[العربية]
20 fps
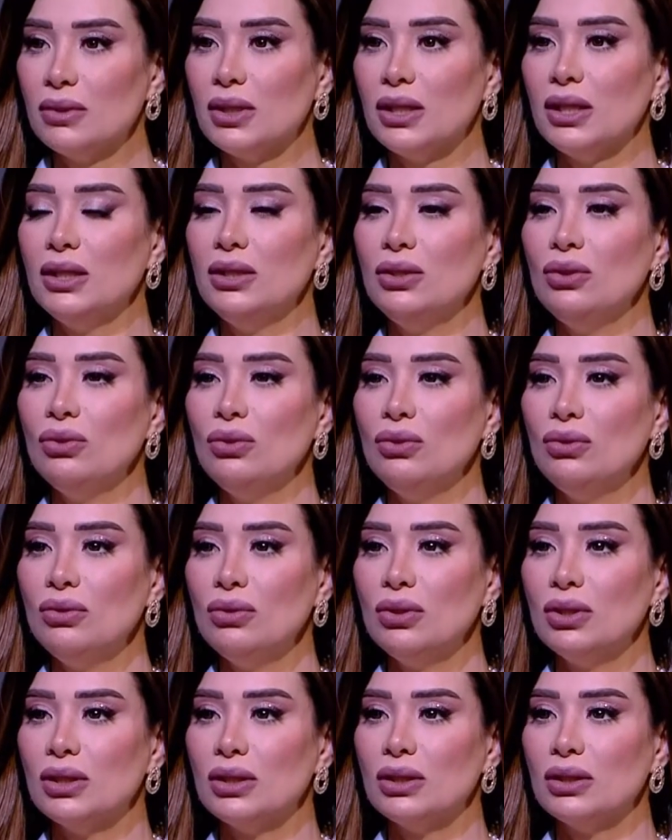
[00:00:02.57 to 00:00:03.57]
انه
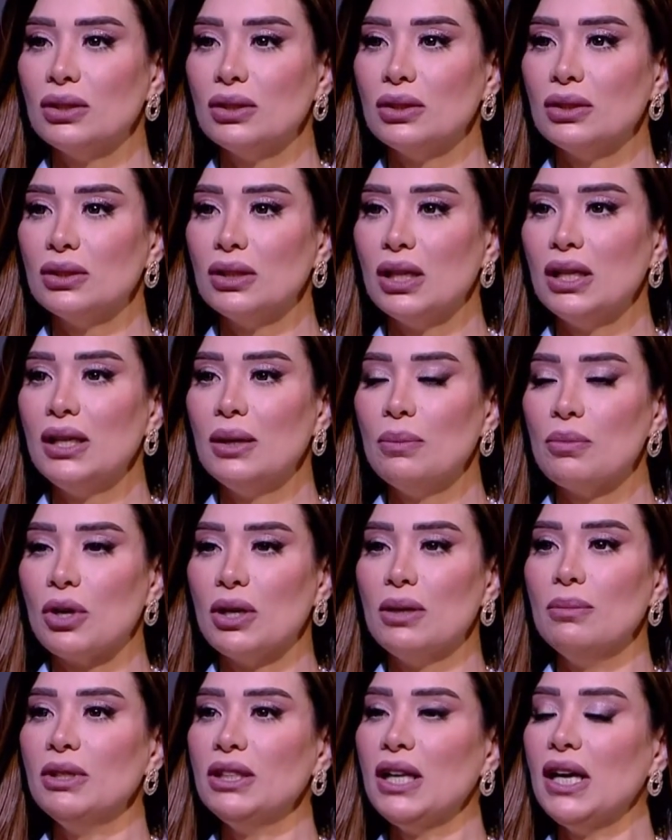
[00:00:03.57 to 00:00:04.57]
آه، داليا
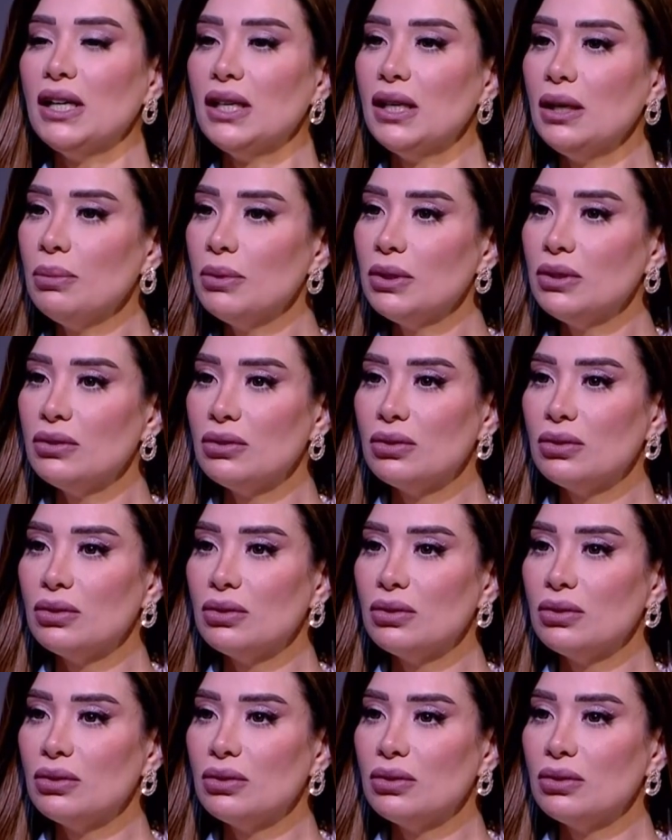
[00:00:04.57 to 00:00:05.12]
ابراهيم اتحجبت